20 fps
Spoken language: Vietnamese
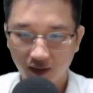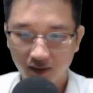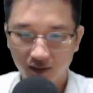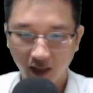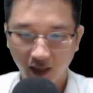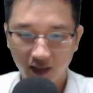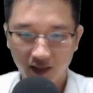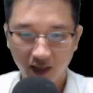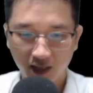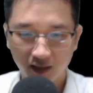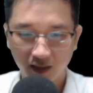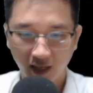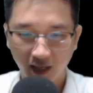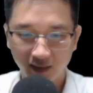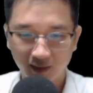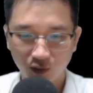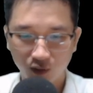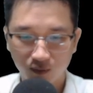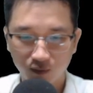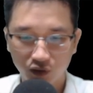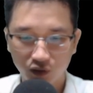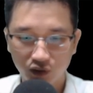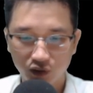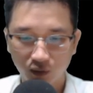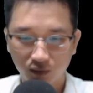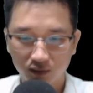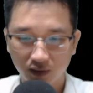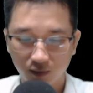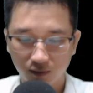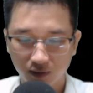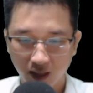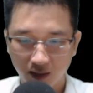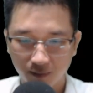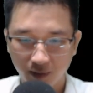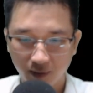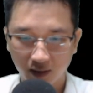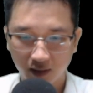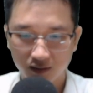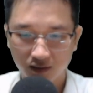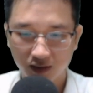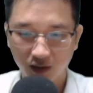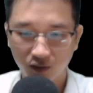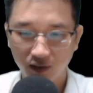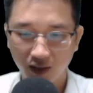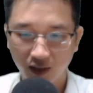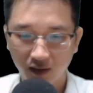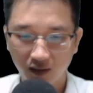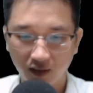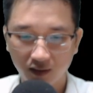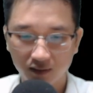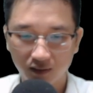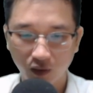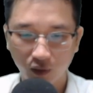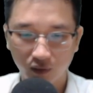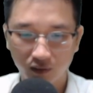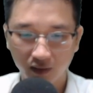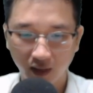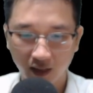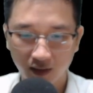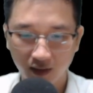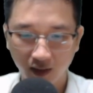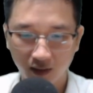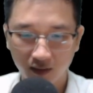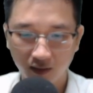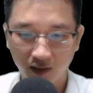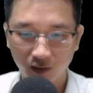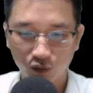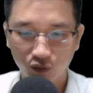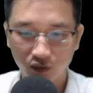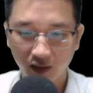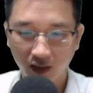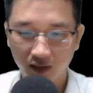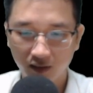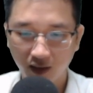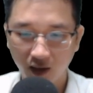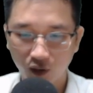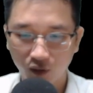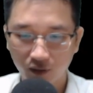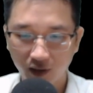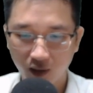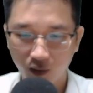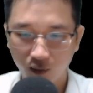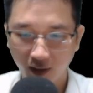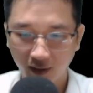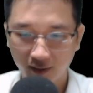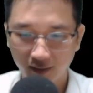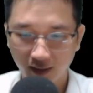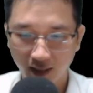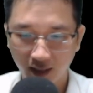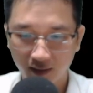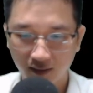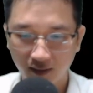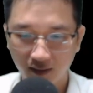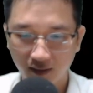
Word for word: Thanh niên này thuộc một chủng tộc đặc biệt giữ năng lực thôn tính năng lượng của tinh cầu đã hoàn thiện.